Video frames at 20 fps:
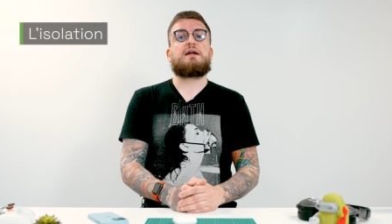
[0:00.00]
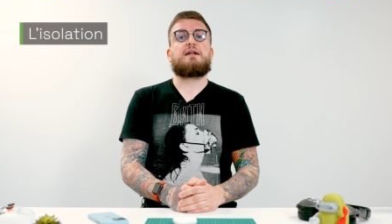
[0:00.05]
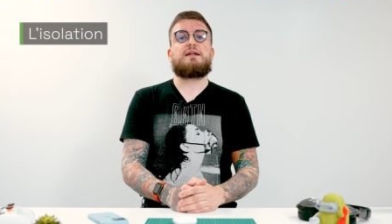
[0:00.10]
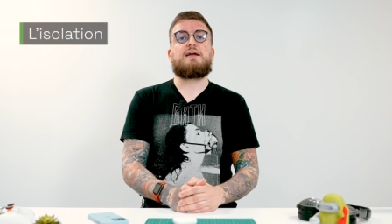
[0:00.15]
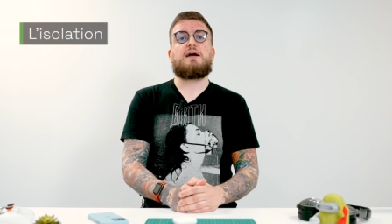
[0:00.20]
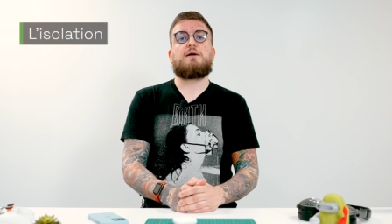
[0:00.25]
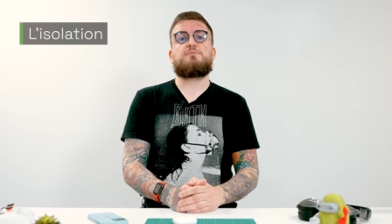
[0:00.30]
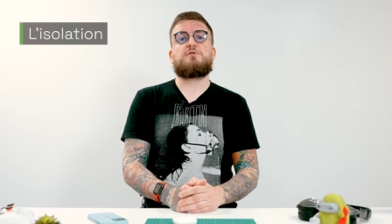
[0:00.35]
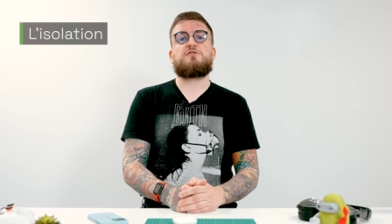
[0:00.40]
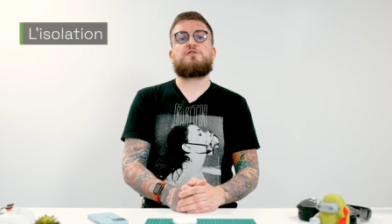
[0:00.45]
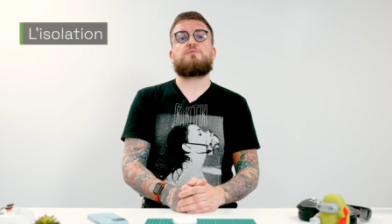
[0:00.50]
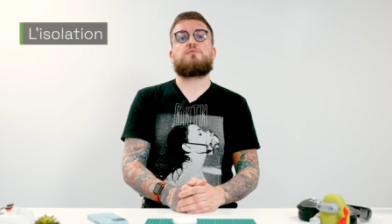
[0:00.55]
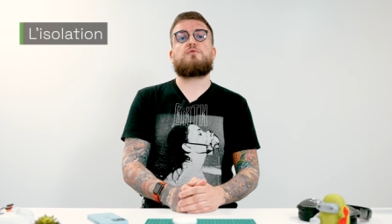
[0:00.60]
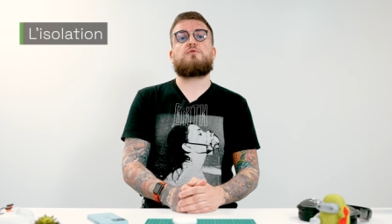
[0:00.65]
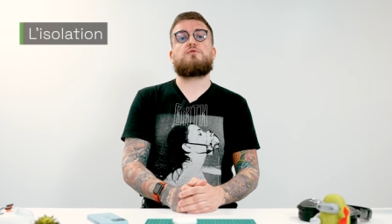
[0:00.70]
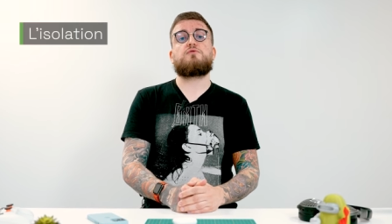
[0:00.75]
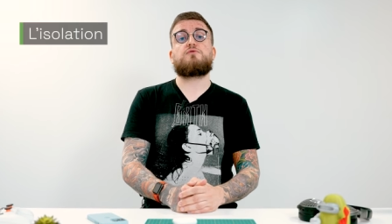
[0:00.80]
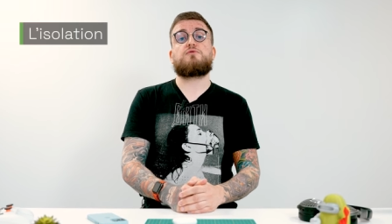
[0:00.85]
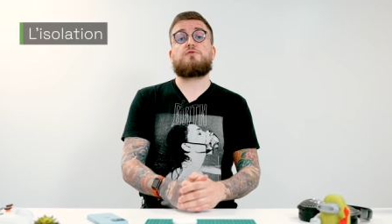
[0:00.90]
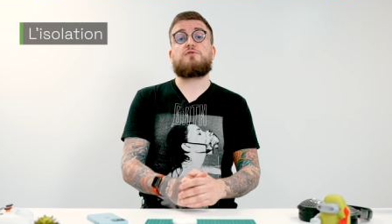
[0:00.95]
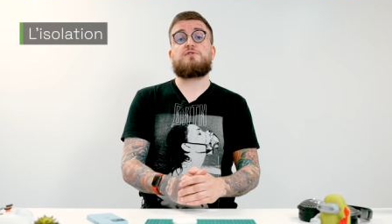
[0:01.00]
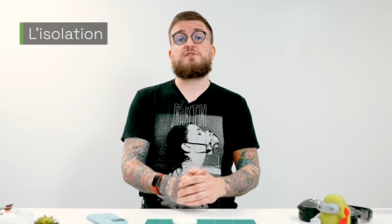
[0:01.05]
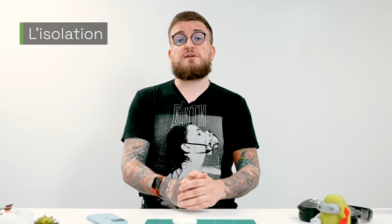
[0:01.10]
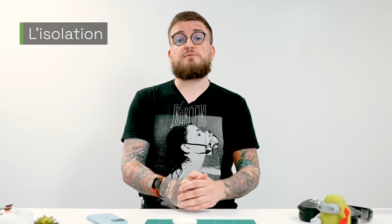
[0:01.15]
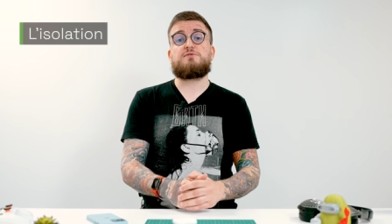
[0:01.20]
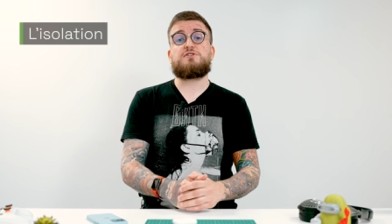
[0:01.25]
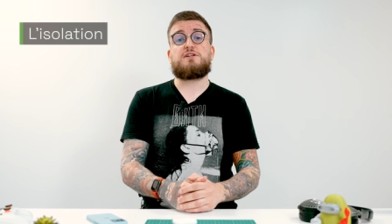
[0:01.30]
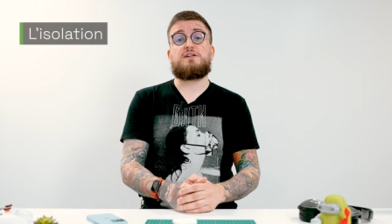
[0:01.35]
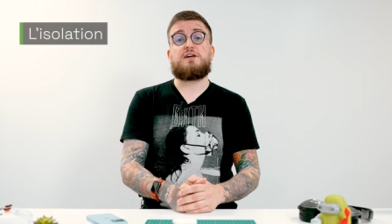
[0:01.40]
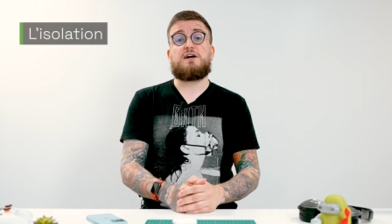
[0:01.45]
Les AirPods Pro
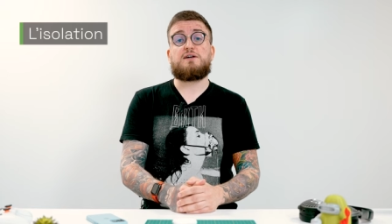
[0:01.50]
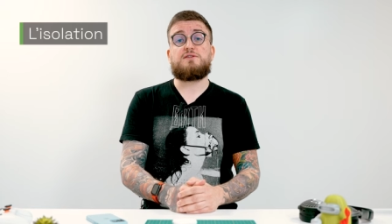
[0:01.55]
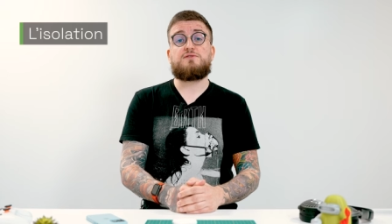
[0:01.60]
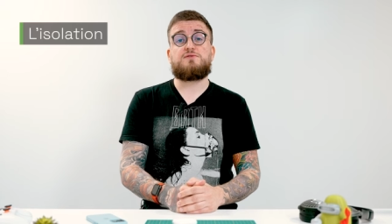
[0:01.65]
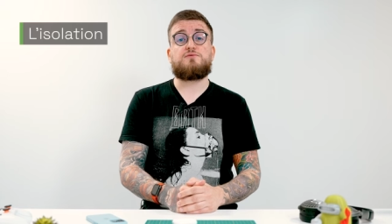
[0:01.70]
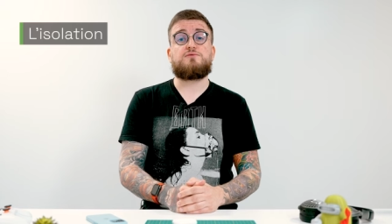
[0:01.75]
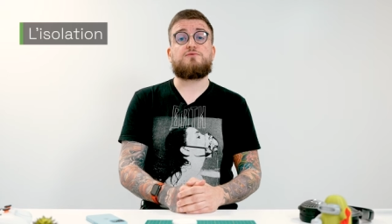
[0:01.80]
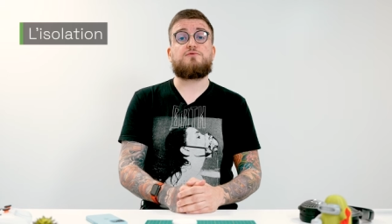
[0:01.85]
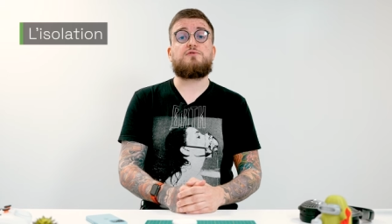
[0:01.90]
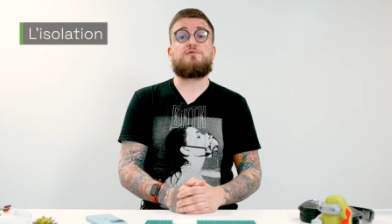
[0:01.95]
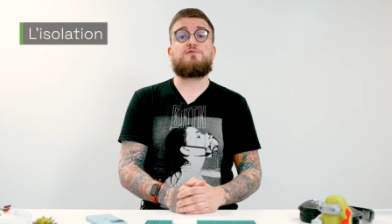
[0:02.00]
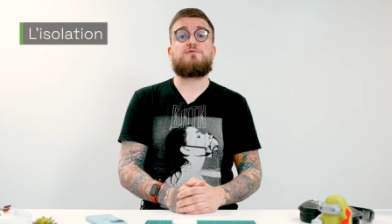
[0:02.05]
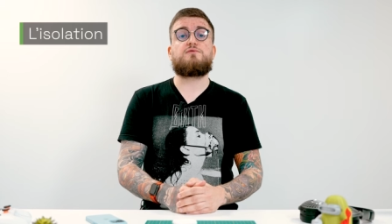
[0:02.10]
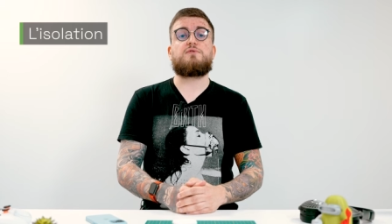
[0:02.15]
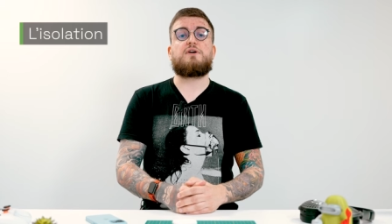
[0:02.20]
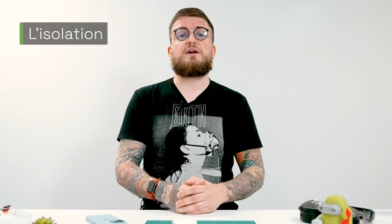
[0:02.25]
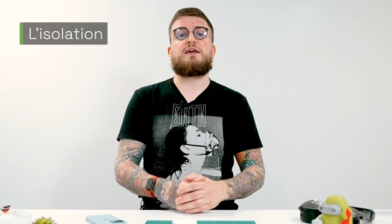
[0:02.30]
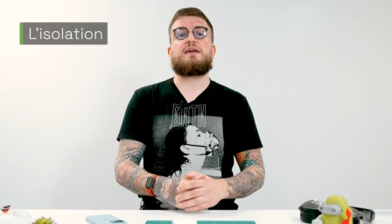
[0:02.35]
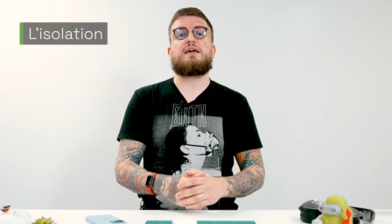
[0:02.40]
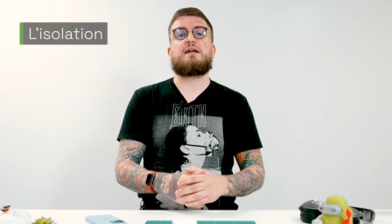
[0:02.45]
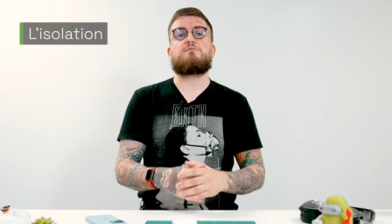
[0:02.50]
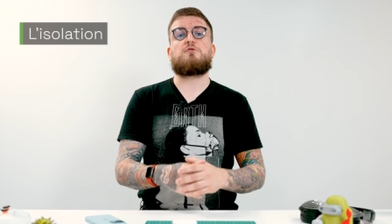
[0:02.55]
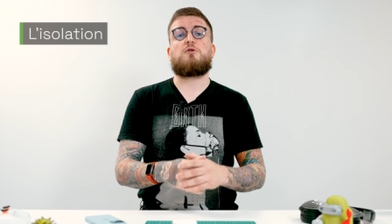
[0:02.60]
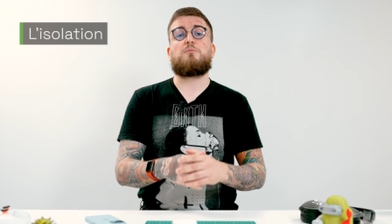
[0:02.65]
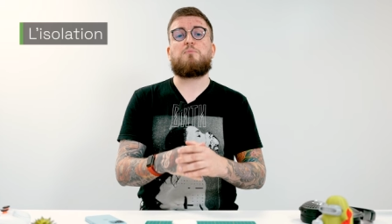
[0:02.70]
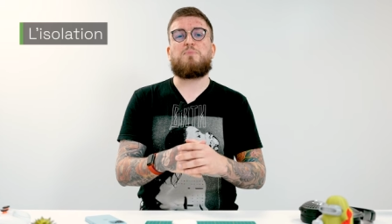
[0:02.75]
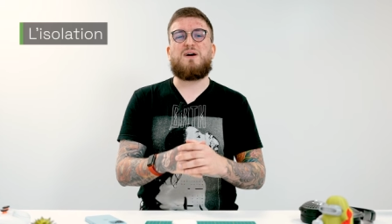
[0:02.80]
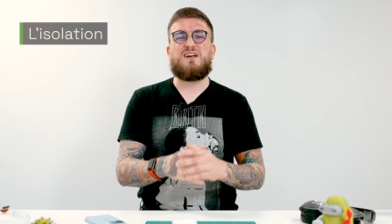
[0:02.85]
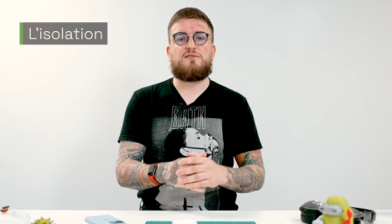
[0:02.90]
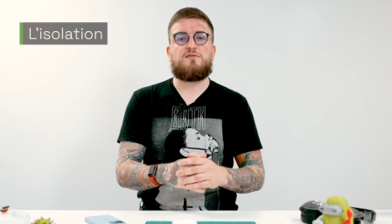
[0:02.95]
deuxième génération ne font également
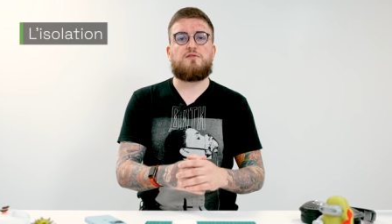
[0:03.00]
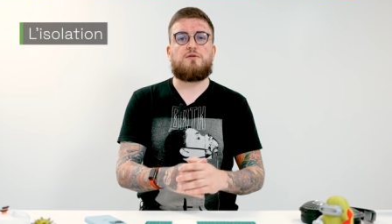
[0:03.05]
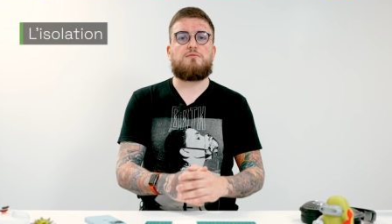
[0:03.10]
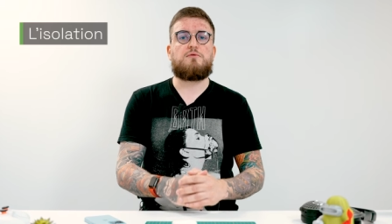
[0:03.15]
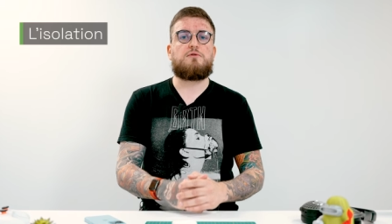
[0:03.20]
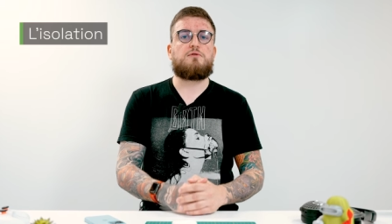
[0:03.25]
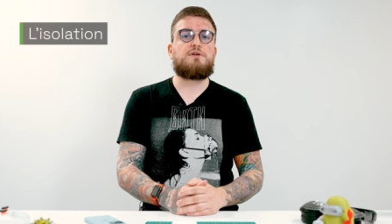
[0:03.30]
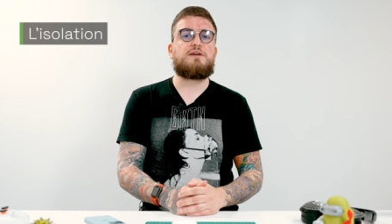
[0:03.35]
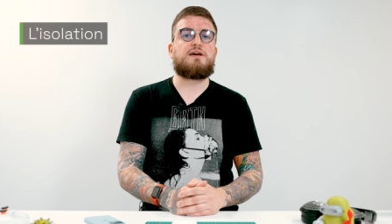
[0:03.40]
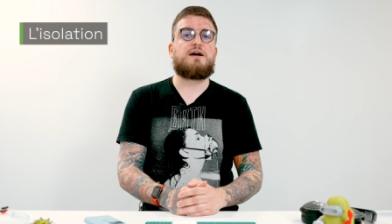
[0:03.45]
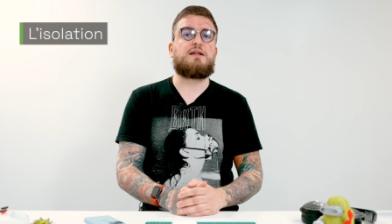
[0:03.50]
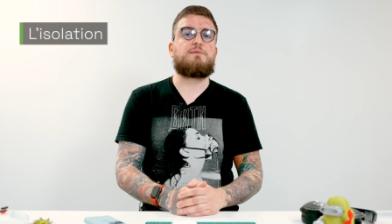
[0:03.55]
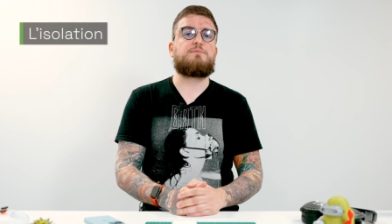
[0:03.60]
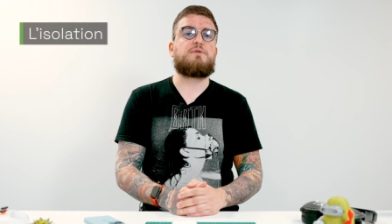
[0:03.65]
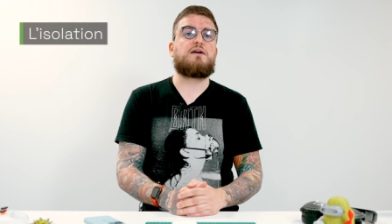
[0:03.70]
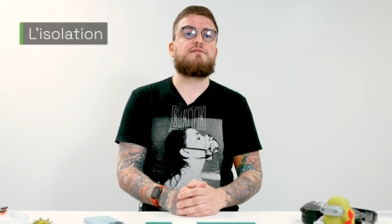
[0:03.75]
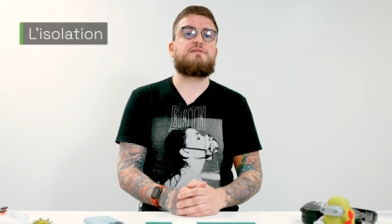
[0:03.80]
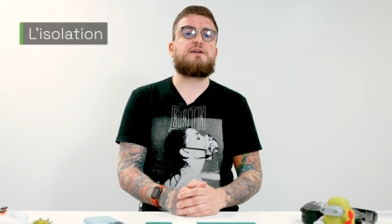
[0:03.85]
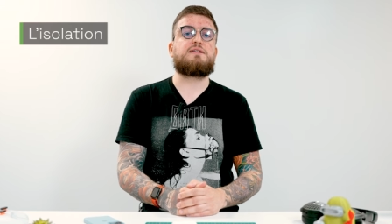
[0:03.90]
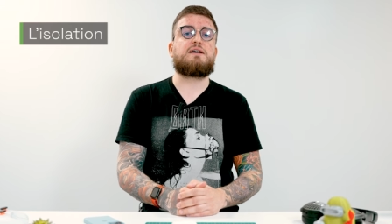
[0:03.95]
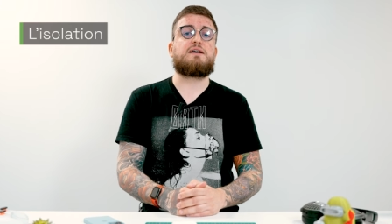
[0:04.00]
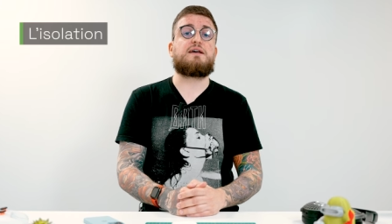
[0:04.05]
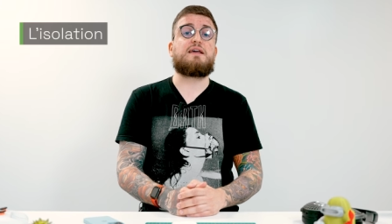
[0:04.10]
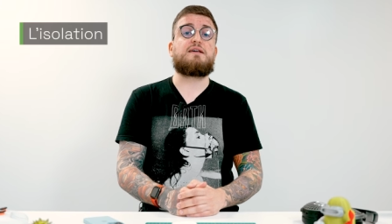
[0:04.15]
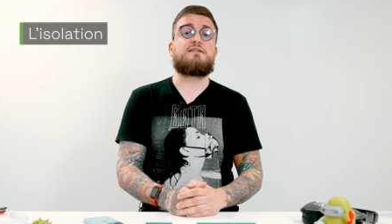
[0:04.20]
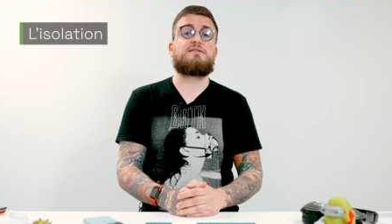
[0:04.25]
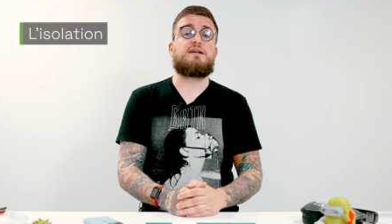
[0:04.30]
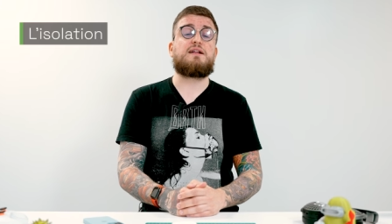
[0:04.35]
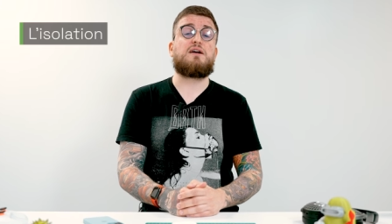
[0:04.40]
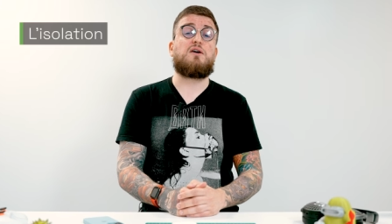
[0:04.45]
pas semblant car ils parviennent à
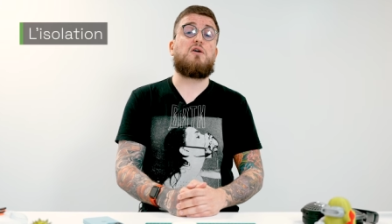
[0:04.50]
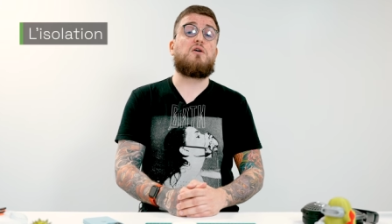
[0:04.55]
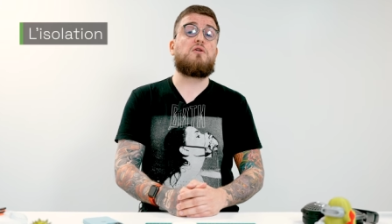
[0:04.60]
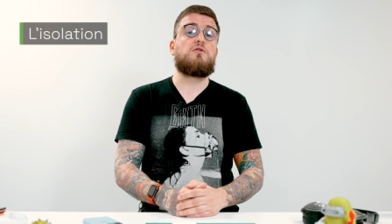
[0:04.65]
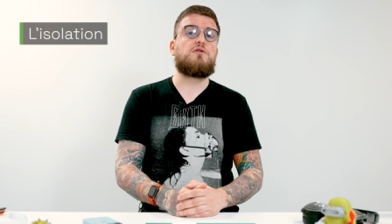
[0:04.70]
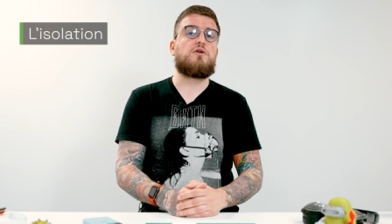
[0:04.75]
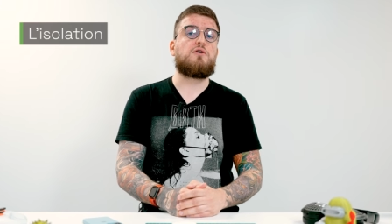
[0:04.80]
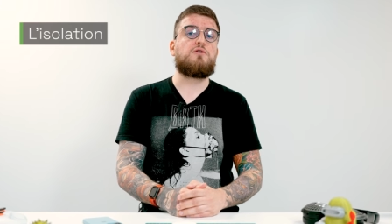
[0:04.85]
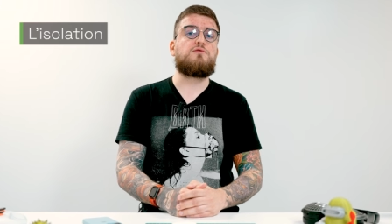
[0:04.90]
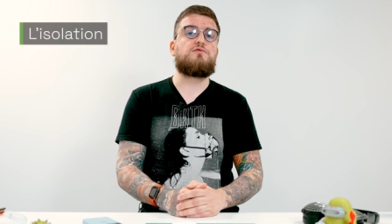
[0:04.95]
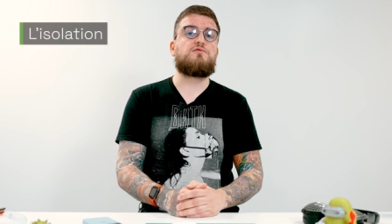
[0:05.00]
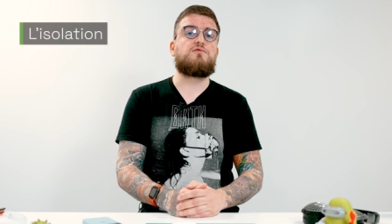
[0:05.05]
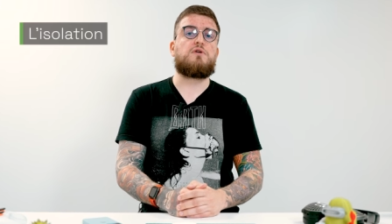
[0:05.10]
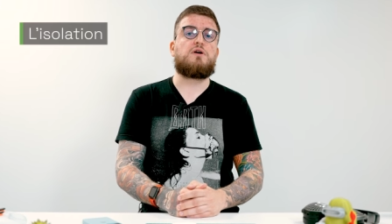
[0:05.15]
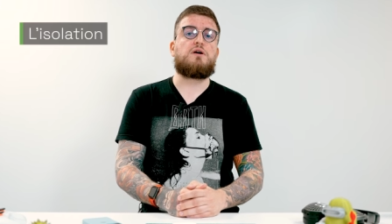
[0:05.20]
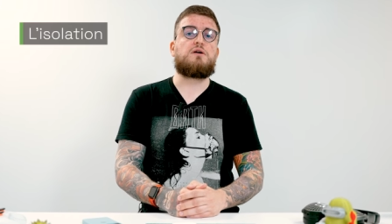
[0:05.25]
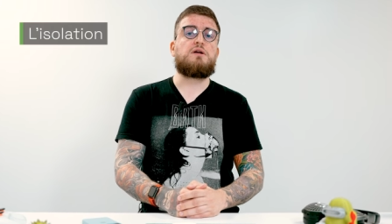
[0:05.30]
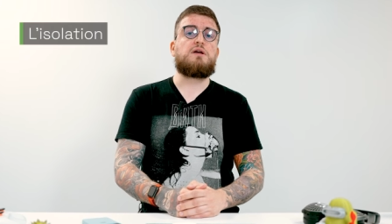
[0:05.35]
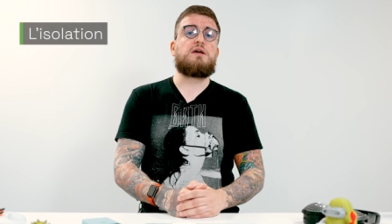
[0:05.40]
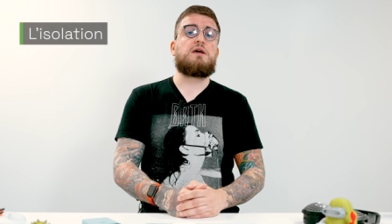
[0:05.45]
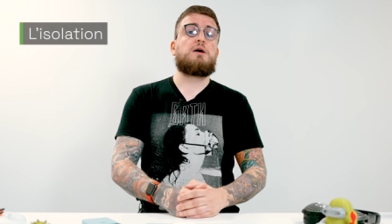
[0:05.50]
exceller encore une fois